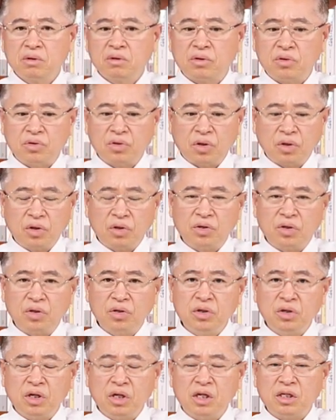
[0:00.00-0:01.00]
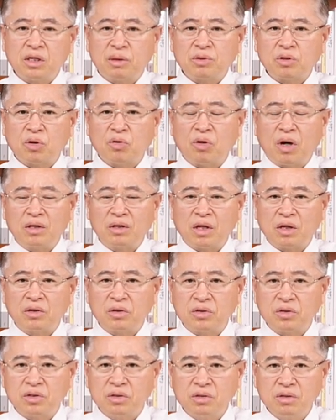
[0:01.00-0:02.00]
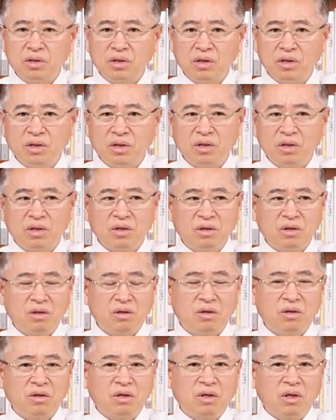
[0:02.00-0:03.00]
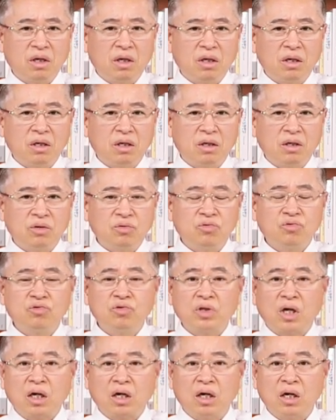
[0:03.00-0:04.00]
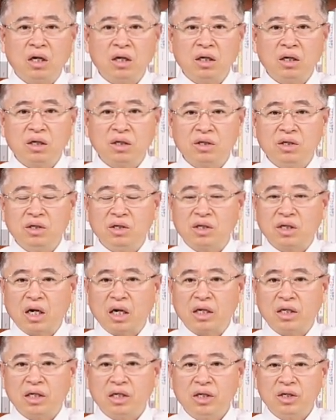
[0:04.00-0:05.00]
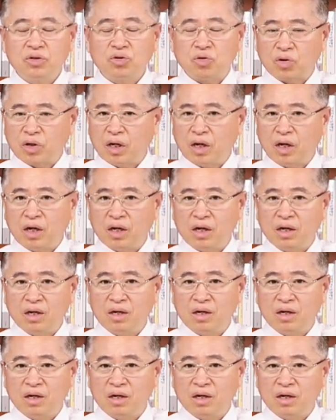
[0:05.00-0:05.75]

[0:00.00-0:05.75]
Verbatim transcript: 그런데 여기 일이삼사오 한다는 것은 누구나가 기억하기 좋게